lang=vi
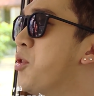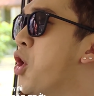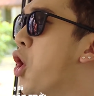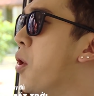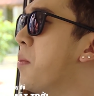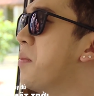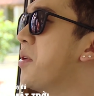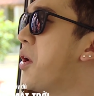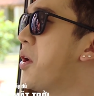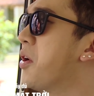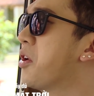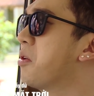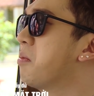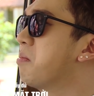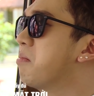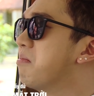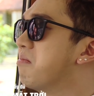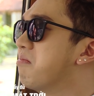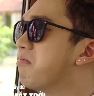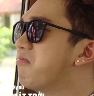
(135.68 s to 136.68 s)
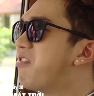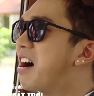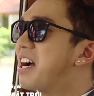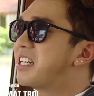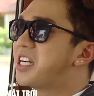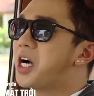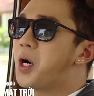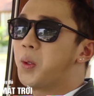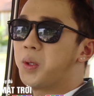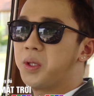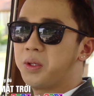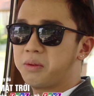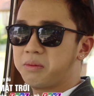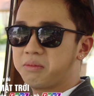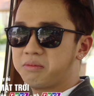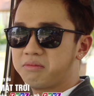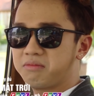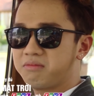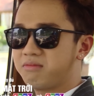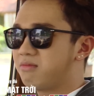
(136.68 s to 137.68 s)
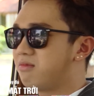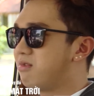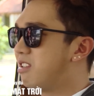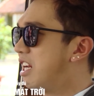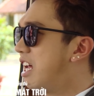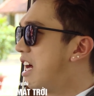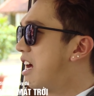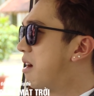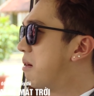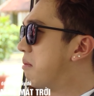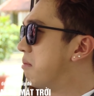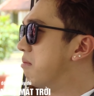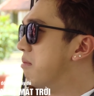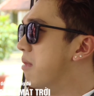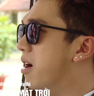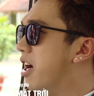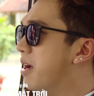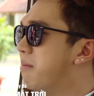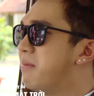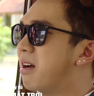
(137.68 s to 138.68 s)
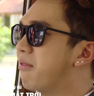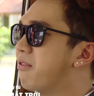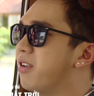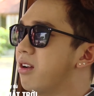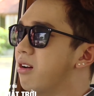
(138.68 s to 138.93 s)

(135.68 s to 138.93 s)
vừa em nói có vài câu thôi là mời em làm